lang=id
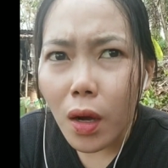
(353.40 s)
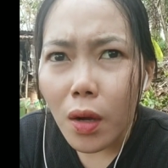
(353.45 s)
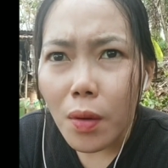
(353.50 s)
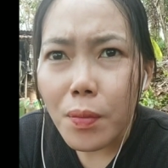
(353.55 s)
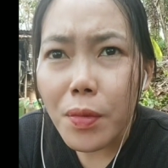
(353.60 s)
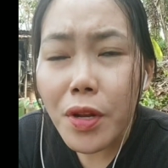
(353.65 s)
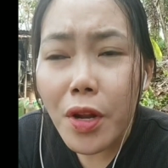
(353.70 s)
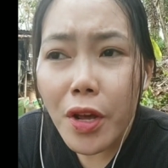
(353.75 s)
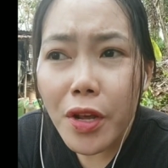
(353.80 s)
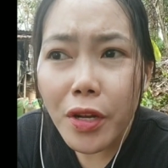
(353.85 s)

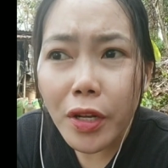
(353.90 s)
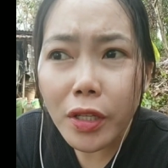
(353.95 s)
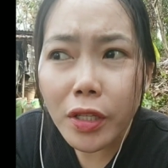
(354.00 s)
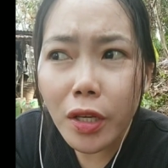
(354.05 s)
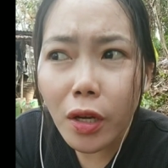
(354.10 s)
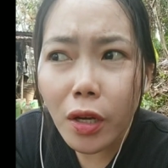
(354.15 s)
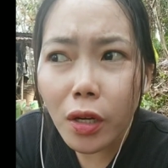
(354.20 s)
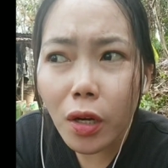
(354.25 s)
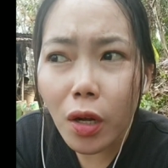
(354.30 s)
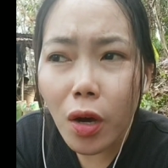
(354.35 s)
Minayna
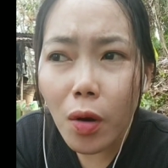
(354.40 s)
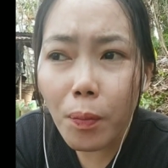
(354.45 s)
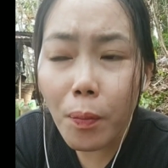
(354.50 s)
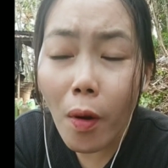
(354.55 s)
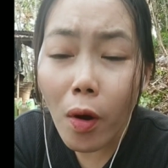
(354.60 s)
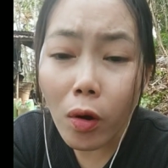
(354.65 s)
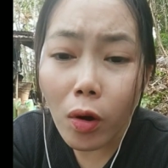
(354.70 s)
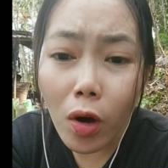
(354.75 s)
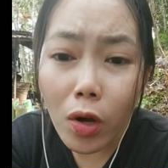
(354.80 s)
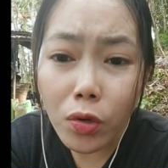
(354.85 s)
gyala
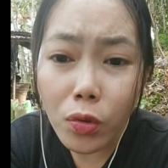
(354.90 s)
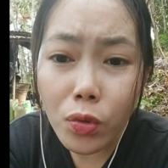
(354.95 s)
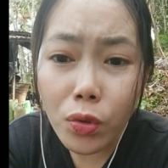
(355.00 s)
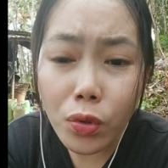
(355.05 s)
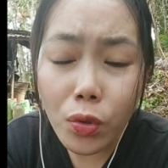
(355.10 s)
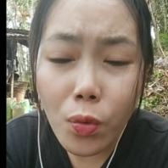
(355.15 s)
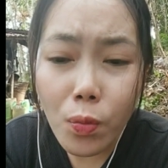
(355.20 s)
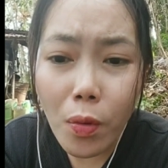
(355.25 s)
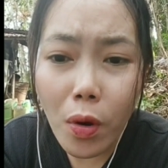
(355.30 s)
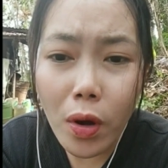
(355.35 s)

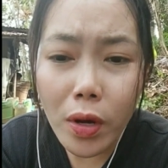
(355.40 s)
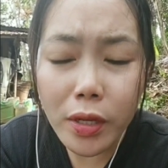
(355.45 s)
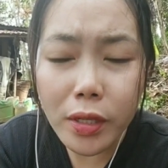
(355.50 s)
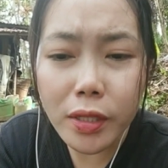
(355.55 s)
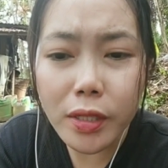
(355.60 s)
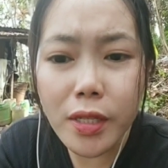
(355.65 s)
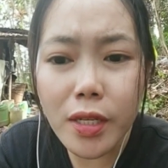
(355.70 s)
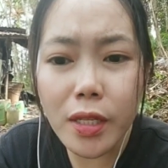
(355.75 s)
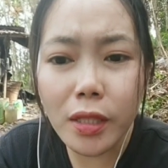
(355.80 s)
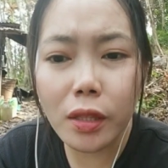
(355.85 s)
pangkaruru
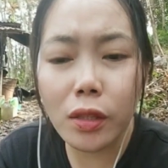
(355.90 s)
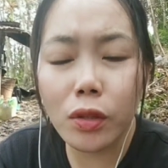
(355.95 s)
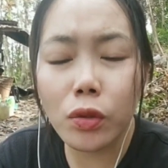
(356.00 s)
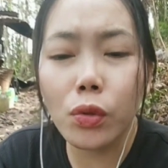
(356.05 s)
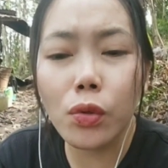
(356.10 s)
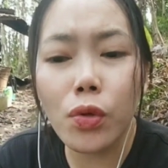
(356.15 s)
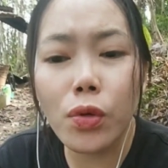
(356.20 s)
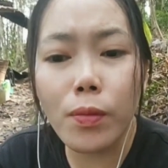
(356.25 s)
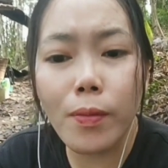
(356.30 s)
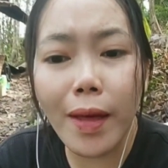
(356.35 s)
mohidit
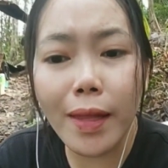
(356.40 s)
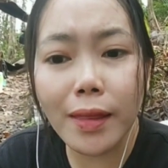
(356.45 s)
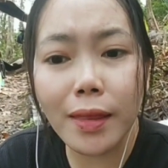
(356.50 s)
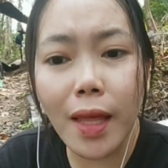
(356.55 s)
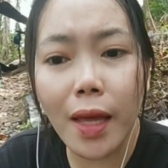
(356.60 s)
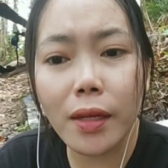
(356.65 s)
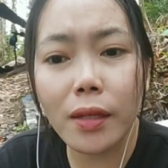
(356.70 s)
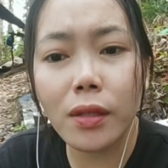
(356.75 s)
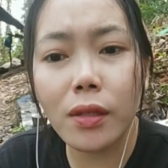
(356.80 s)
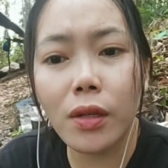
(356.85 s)
tulun
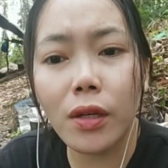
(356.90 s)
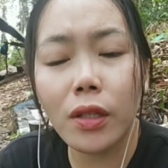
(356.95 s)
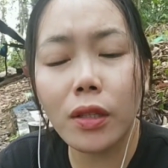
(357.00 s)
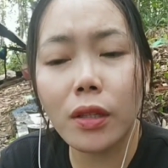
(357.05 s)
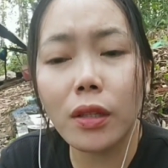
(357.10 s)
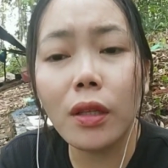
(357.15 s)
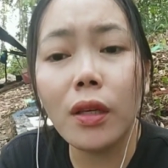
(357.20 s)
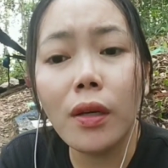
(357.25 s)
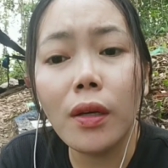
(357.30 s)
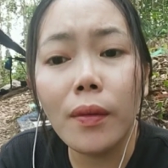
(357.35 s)
mantadot.
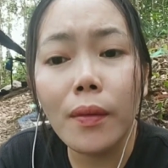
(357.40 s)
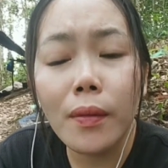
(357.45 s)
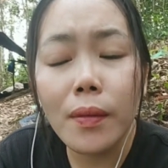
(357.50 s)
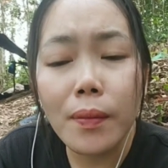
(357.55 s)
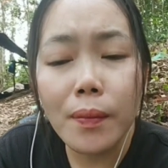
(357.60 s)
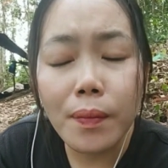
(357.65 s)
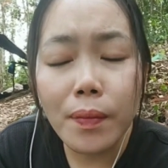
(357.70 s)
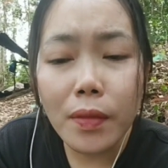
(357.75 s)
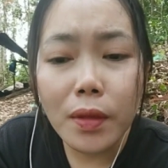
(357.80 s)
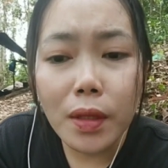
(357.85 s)

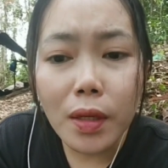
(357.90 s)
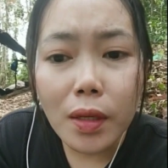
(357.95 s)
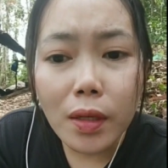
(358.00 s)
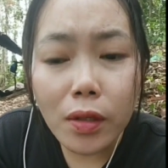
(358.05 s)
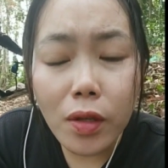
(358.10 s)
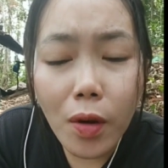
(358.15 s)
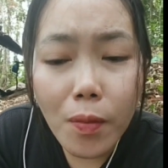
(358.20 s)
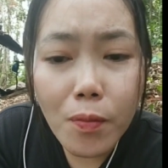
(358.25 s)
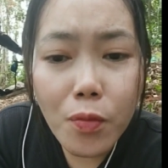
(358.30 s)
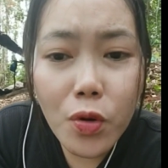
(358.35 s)

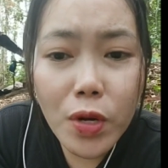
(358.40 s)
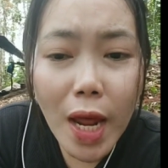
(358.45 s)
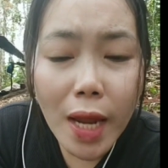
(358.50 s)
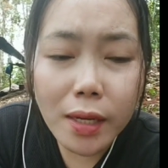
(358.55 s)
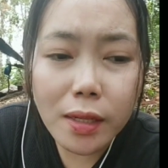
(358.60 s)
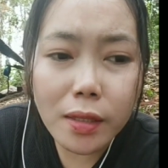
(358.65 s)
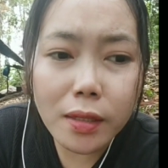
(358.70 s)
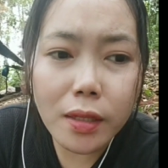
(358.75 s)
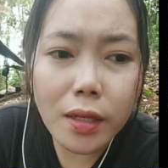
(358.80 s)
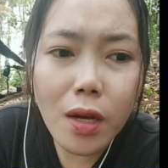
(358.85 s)
Gombunan
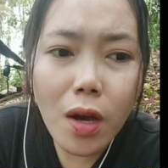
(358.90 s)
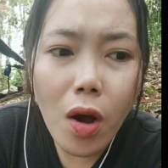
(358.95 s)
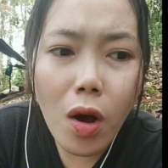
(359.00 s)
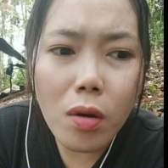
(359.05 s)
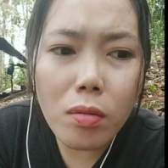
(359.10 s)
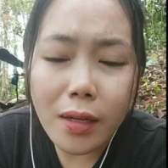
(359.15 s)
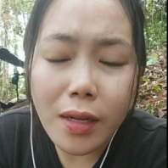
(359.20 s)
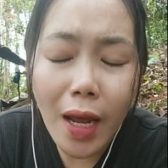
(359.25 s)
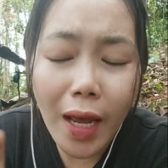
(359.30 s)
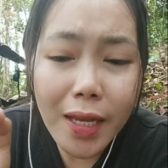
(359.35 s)
di
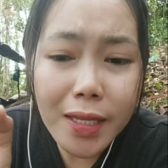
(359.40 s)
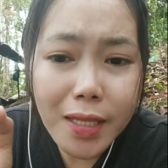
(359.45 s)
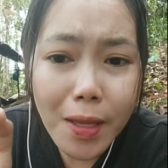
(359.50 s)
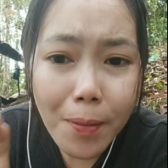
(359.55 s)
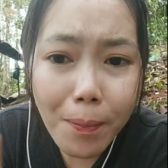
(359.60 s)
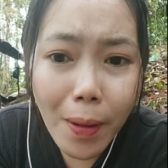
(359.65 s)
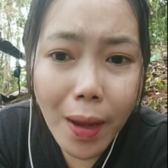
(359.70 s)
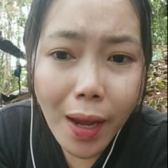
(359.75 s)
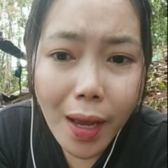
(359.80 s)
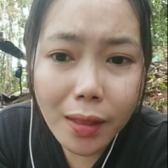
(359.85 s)
om
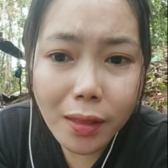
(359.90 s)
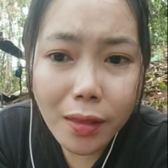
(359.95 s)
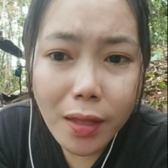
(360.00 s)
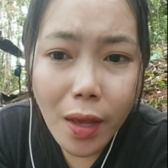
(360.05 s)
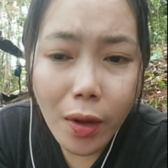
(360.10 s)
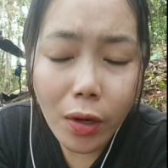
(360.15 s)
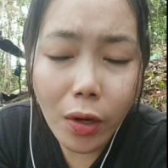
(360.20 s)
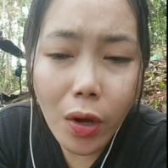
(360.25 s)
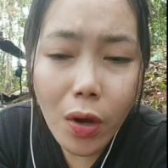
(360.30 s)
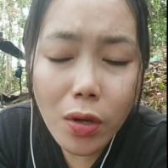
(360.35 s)
nakasapakat
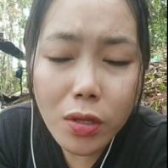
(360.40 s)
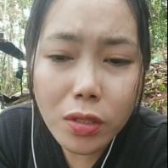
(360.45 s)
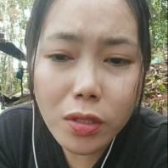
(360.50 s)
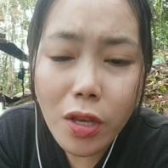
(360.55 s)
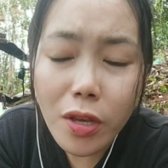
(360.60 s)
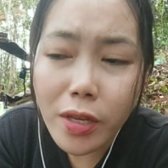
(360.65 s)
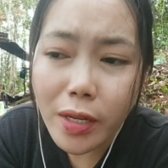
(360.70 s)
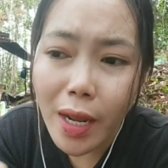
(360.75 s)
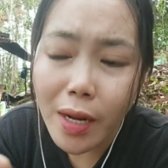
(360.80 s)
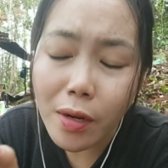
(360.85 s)
yalo
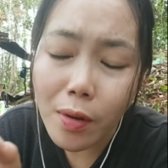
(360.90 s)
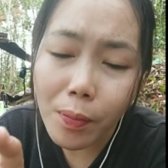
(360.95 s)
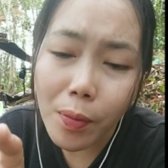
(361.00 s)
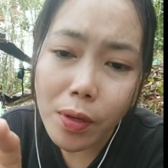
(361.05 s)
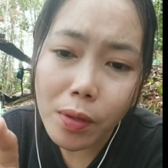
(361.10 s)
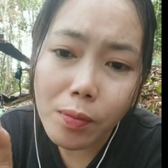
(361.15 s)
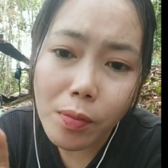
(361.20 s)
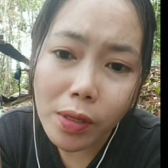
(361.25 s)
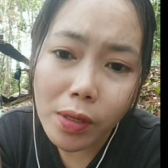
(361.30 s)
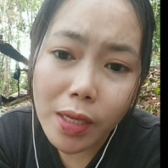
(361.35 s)
saira
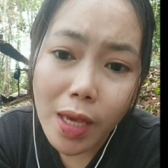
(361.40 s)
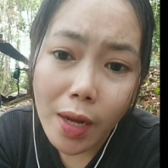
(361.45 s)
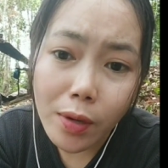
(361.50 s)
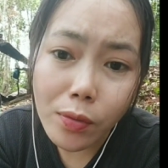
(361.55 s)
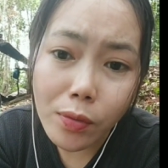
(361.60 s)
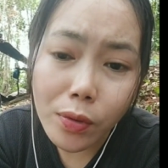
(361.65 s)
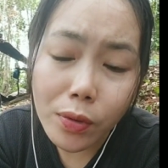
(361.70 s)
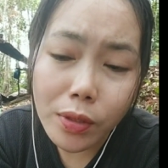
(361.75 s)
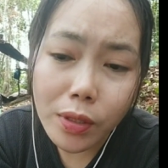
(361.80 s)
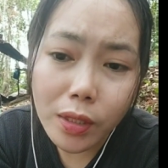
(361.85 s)
napod
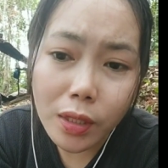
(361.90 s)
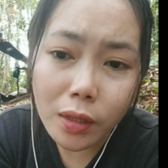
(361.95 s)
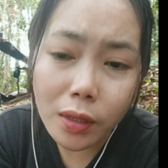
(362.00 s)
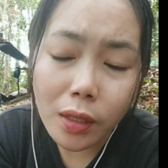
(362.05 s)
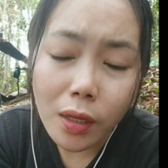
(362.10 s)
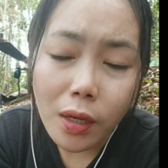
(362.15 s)
makianuhit